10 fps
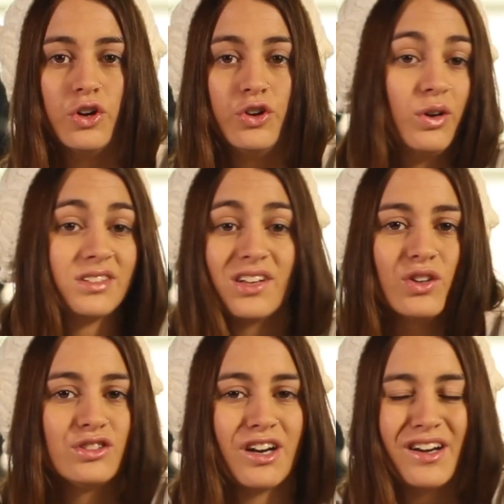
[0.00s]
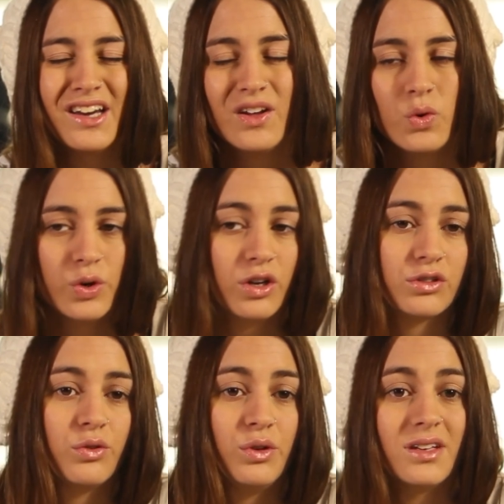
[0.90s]
No vas a encontrar ninguna
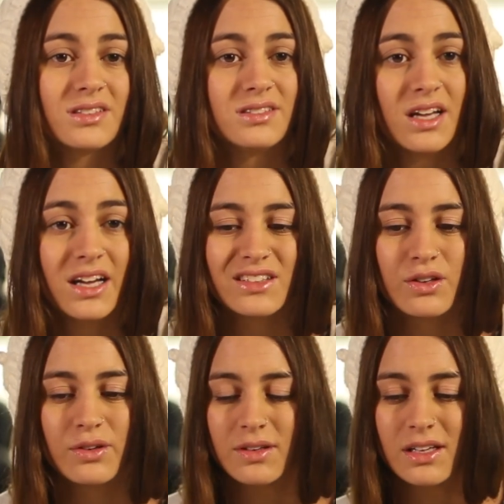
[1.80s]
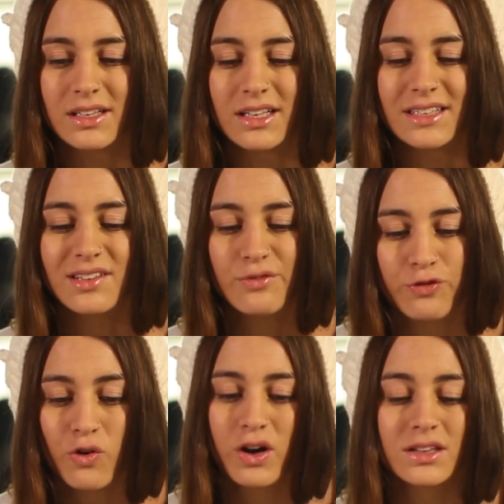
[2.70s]
otra universidad que, que se
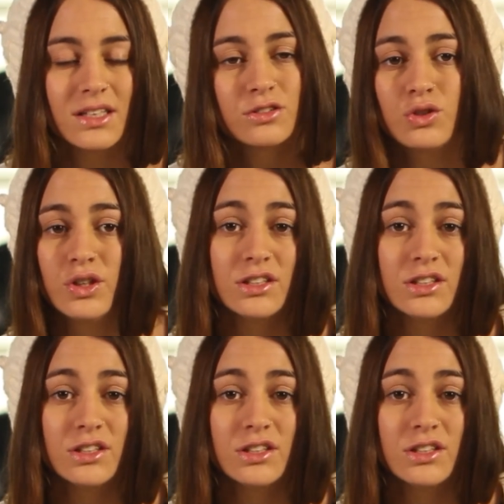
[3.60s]
enfoque tanto en